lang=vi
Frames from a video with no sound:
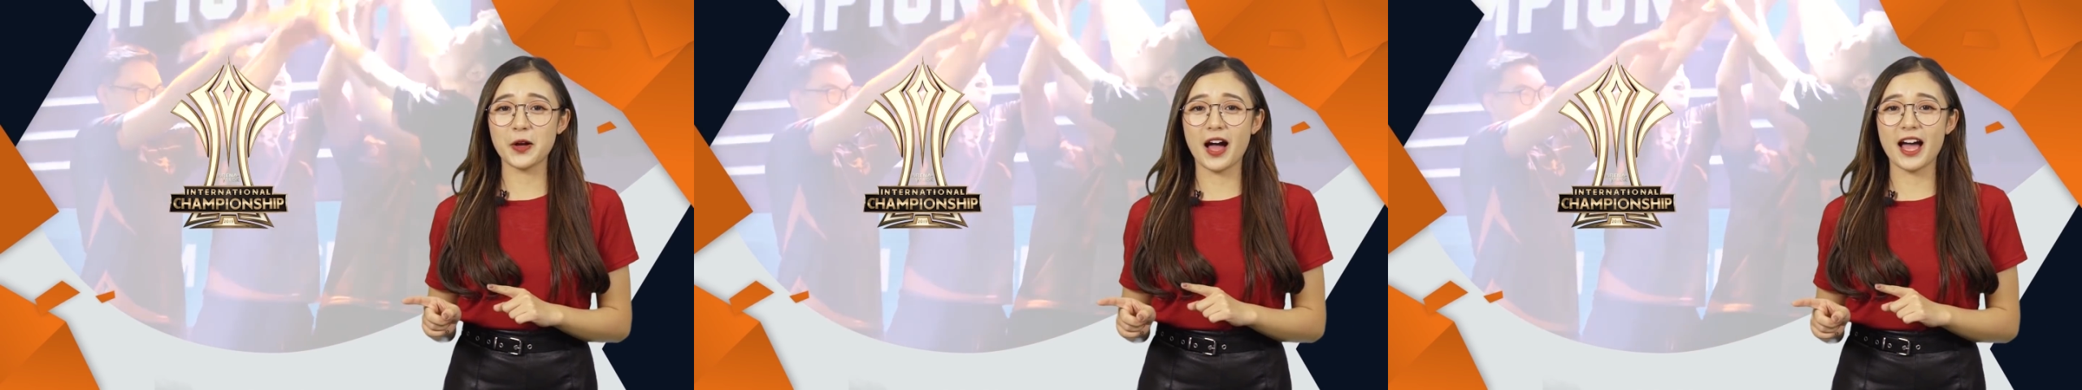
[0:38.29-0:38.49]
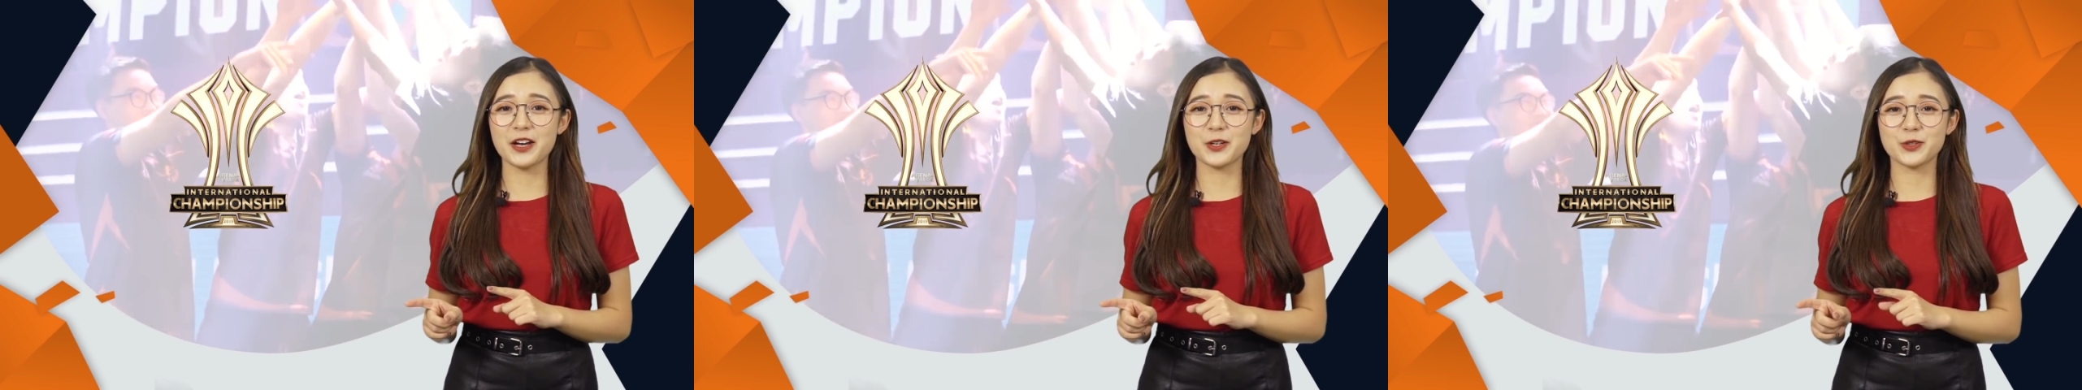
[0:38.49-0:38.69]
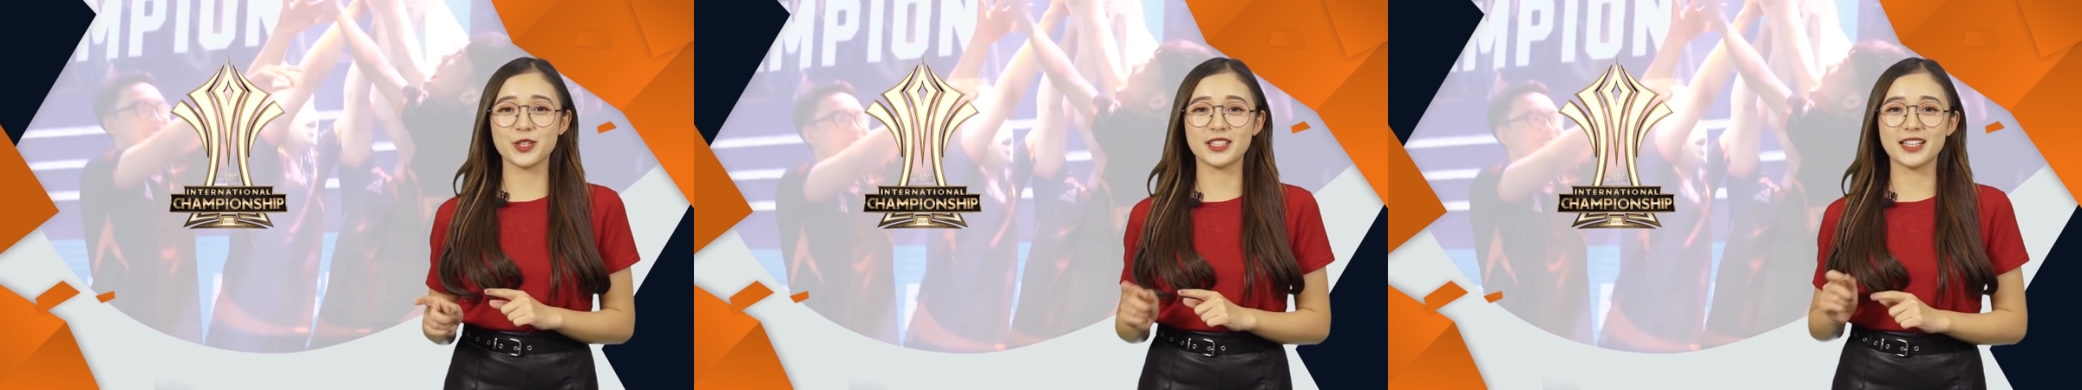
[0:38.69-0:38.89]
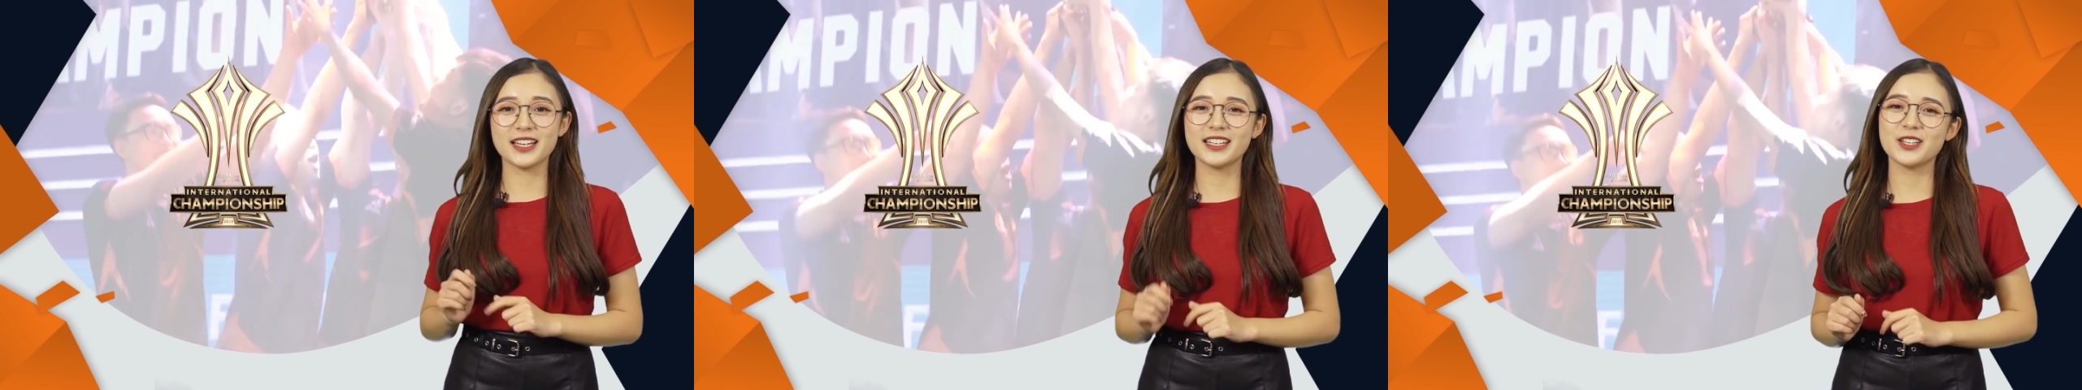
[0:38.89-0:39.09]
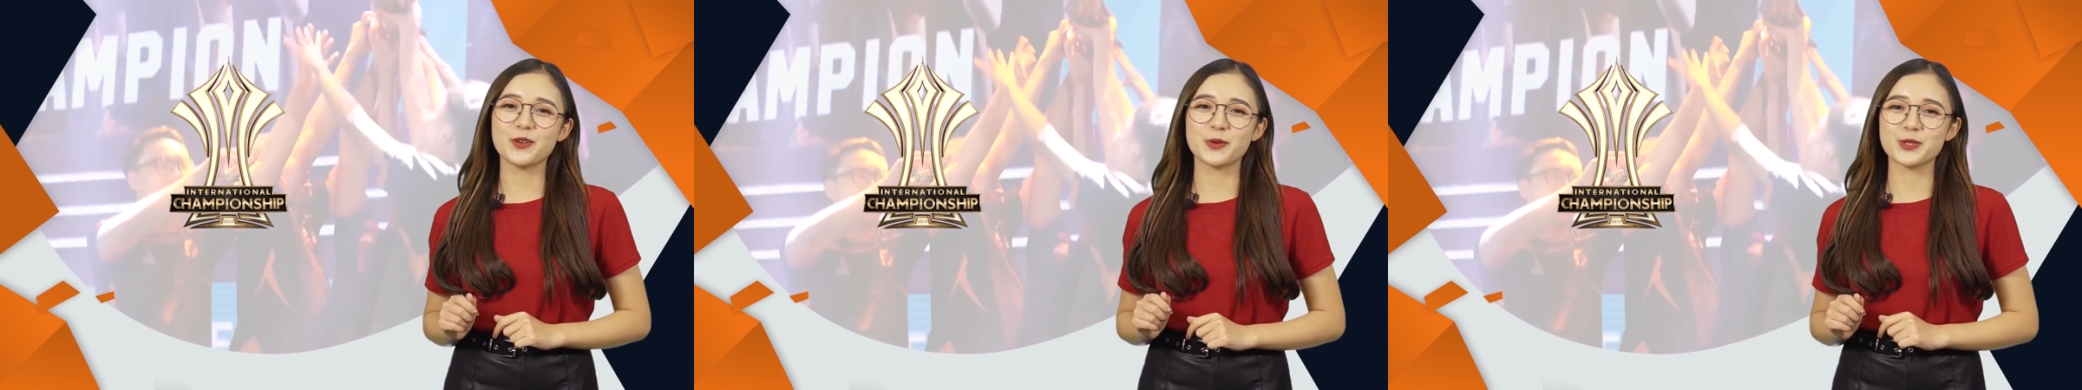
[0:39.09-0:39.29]
của hai đội tuyển
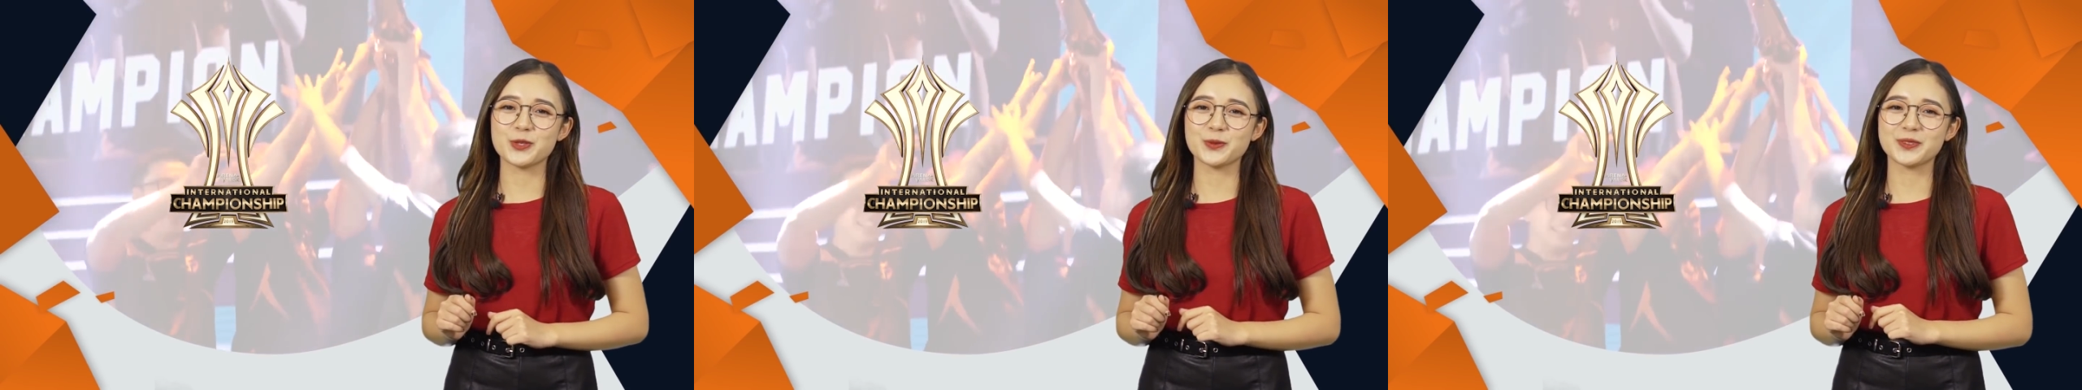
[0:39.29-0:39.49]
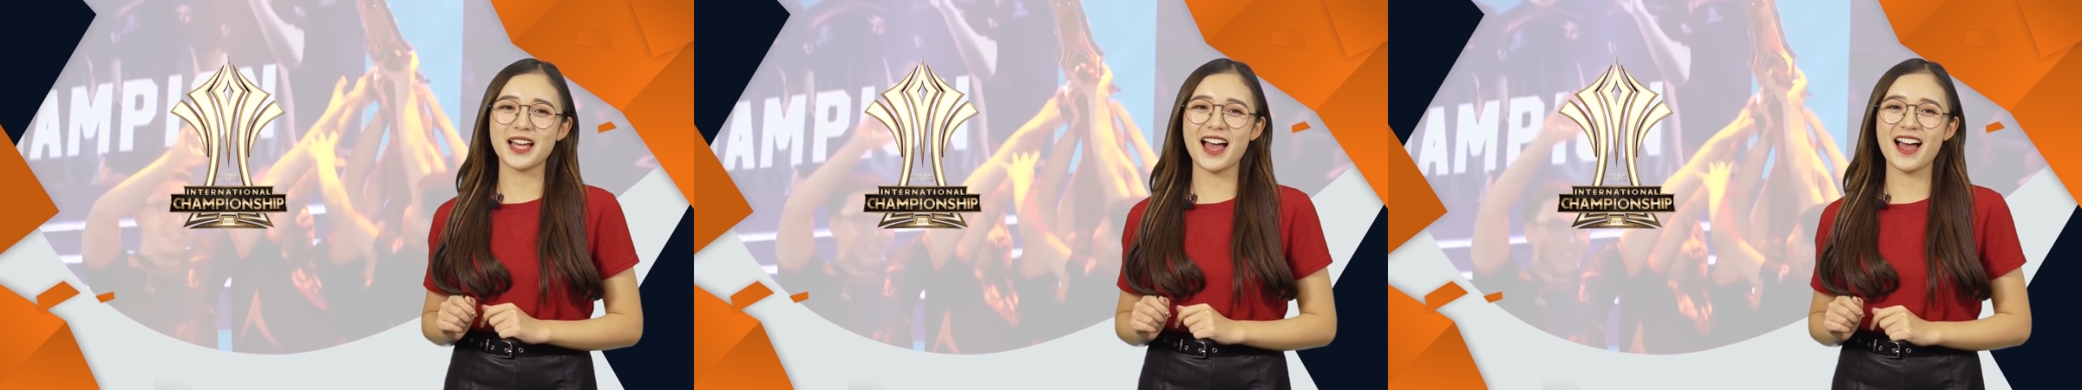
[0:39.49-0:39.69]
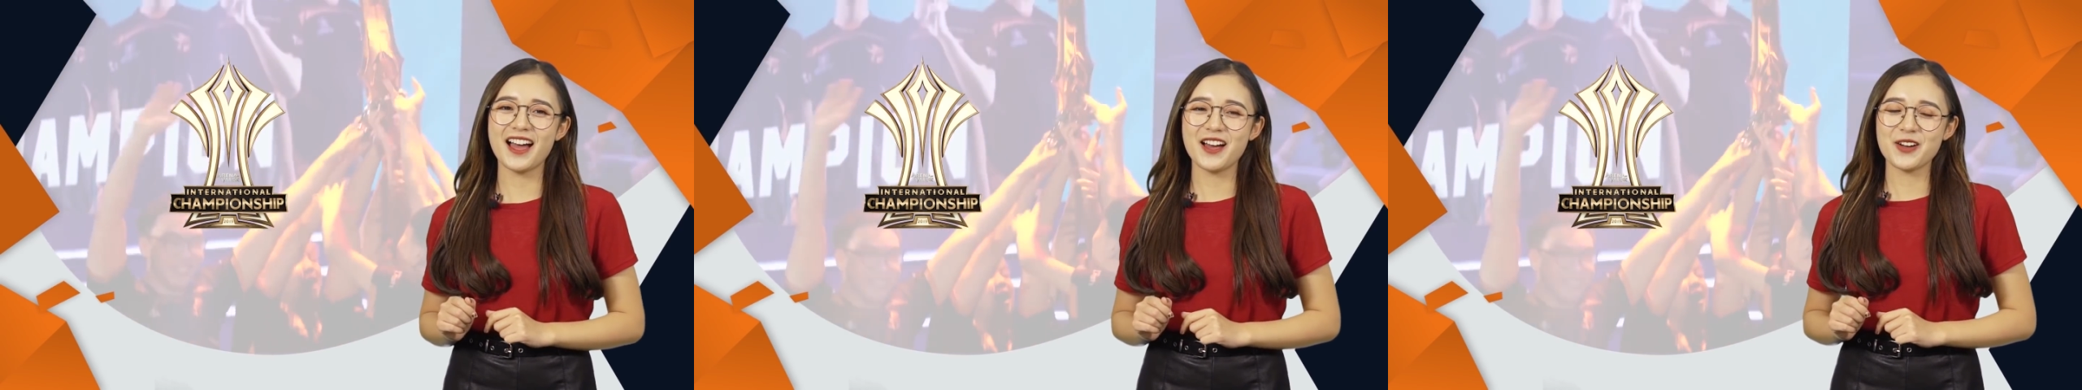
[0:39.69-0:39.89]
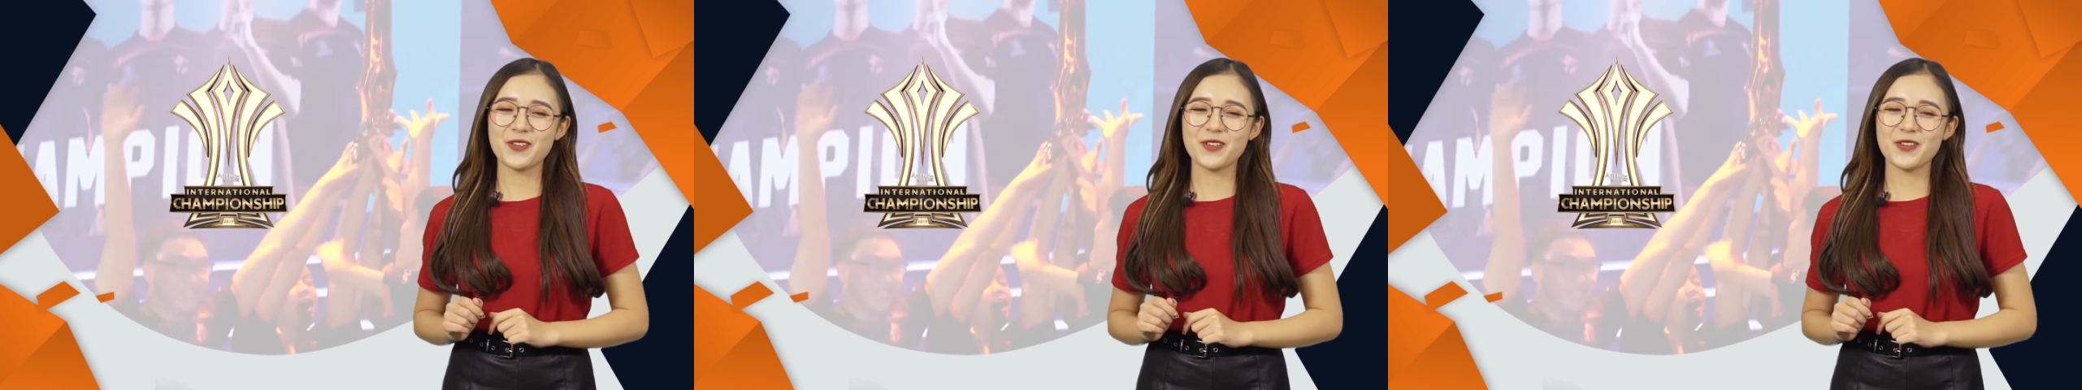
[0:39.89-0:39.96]
thân yêu của chúng ta